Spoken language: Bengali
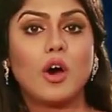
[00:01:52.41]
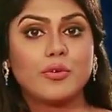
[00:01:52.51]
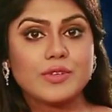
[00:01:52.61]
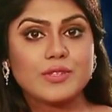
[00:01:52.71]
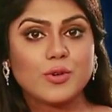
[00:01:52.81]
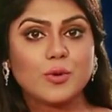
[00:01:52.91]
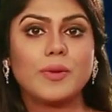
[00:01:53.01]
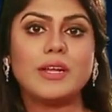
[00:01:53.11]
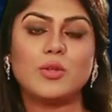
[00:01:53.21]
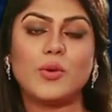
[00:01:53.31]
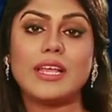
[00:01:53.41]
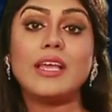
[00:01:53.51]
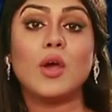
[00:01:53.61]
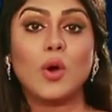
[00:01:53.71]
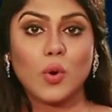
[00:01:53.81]
অফিস ডকুমেন্ট তৈরি
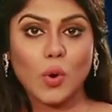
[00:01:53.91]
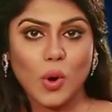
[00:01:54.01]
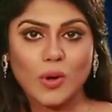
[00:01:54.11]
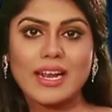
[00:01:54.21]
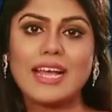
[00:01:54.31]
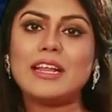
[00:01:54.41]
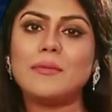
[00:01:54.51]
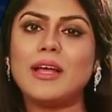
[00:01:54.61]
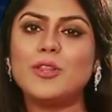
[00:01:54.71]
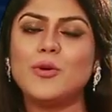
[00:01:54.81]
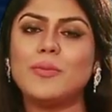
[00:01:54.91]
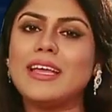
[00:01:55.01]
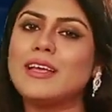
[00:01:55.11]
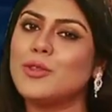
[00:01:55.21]
ও অনলাইনের মাধ্যমে